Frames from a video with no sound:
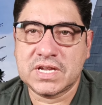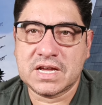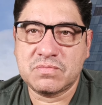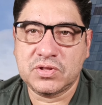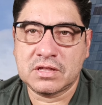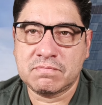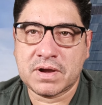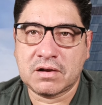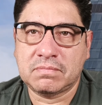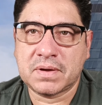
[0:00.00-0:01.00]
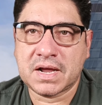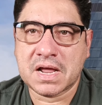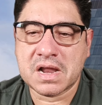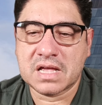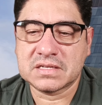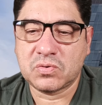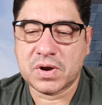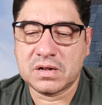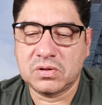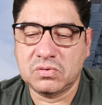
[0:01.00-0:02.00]
llegan muy temprano para
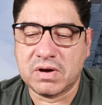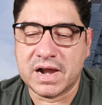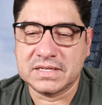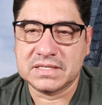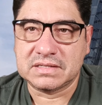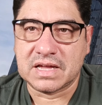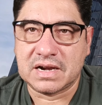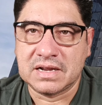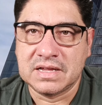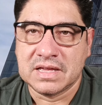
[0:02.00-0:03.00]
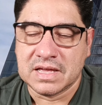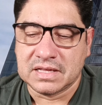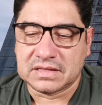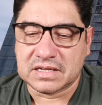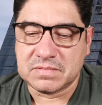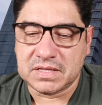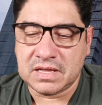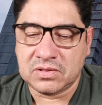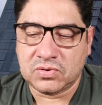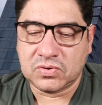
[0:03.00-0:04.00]
asegurar los lugares y estar
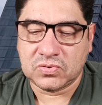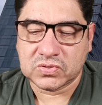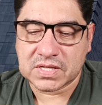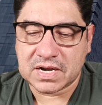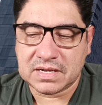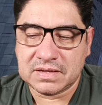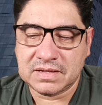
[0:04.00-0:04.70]
transmitiendo o estar a